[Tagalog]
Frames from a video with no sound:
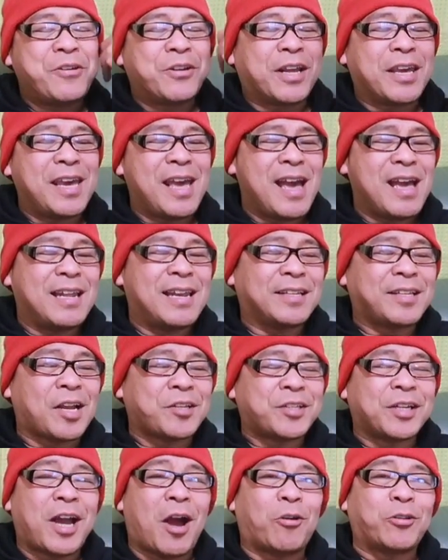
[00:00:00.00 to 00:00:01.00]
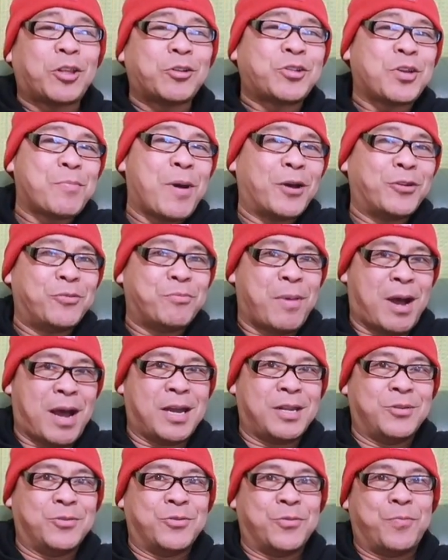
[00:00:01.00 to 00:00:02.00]
Ayun, kaya nagtatsaga ako din sa
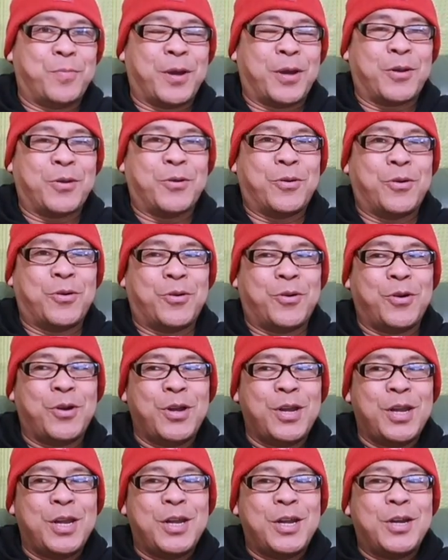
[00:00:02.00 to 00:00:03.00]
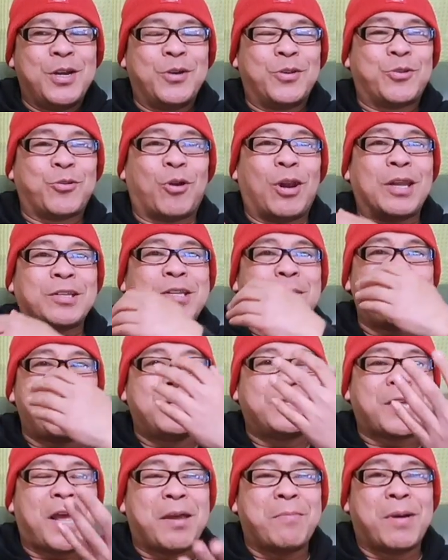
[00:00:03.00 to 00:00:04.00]
mano-mano, pero gusto ko lang
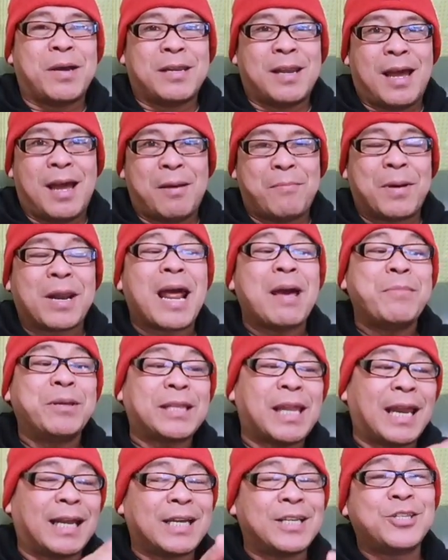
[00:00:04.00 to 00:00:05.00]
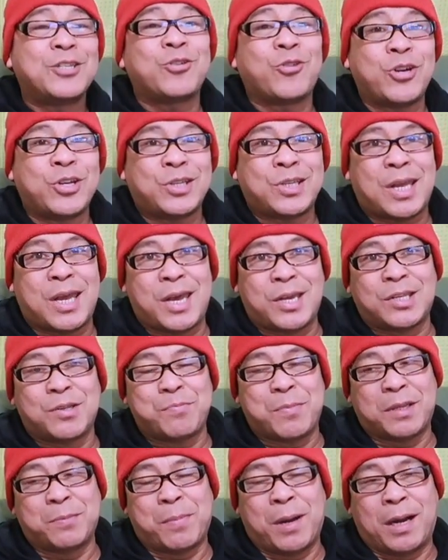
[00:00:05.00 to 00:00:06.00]
sabihin sa iba na marami talagang choices.
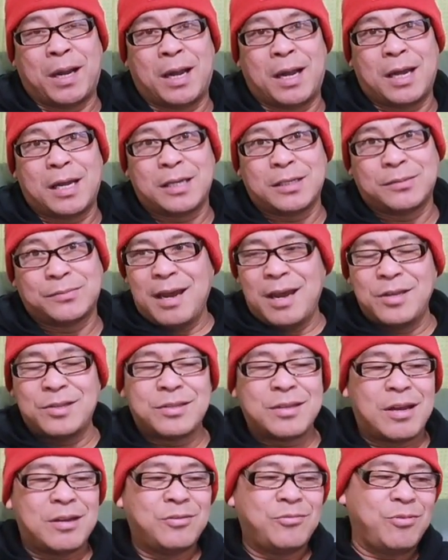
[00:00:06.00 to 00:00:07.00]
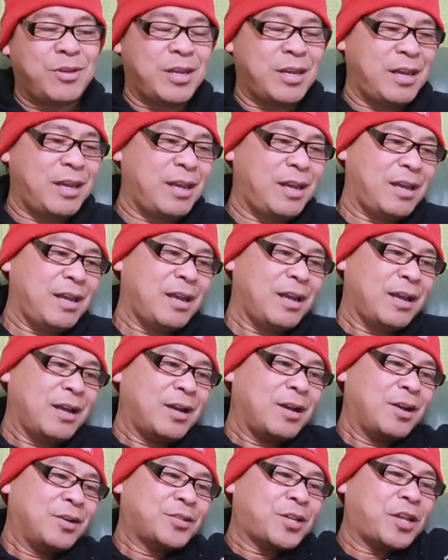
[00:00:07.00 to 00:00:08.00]
Ba't pagka, eh sa ano eh,
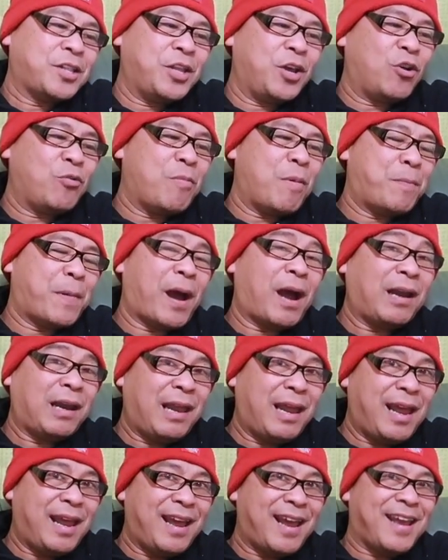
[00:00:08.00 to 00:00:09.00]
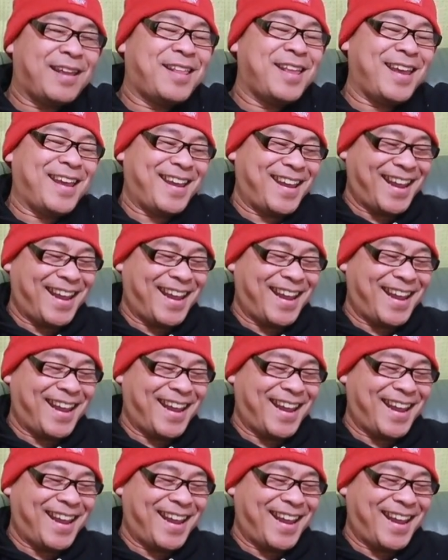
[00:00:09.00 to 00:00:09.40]
sa hindi ako mapakali. Eh,